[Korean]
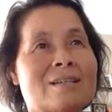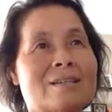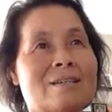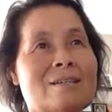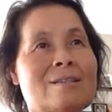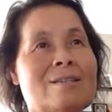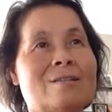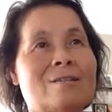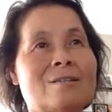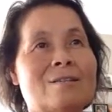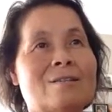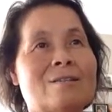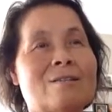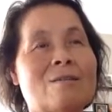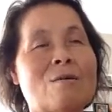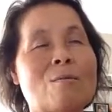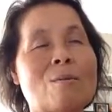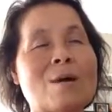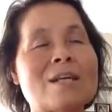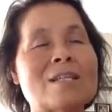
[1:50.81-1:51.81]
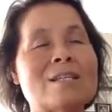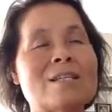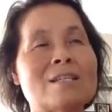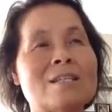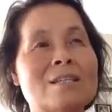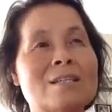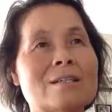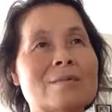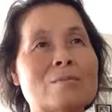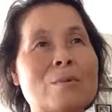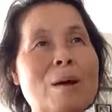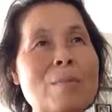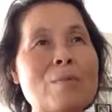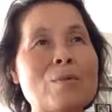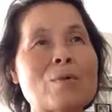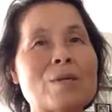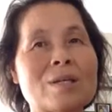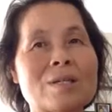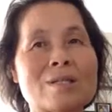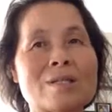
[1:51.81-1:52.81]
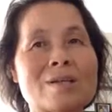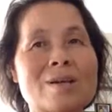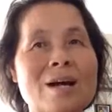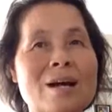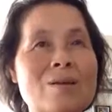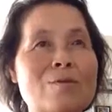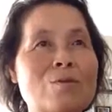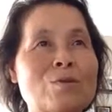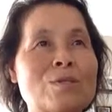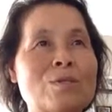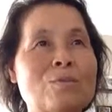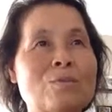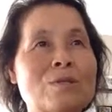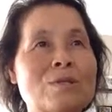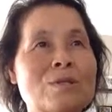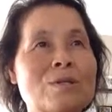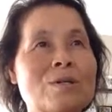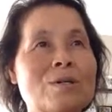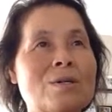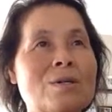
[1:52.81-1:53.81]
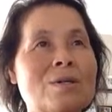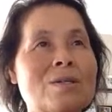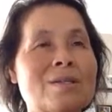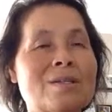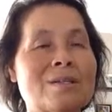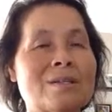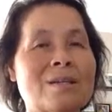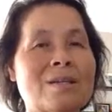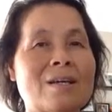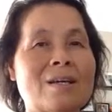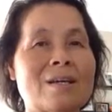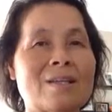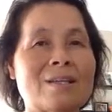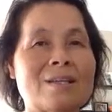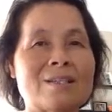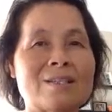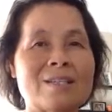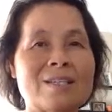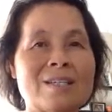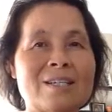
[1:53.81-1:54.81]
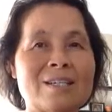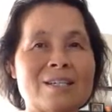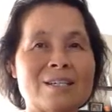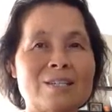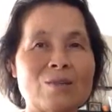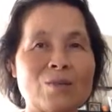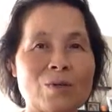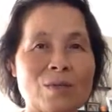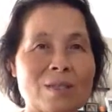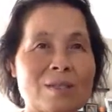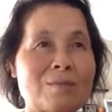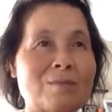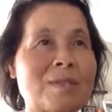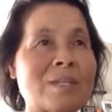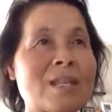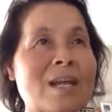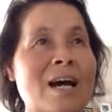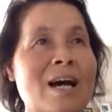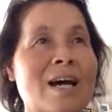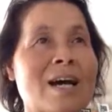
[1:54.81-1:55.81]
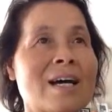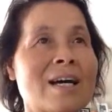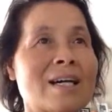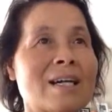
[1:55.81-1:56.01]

그래서 더 많이 반복해서 알고 싶어서 이렇게 이런 일을 시도했습니다.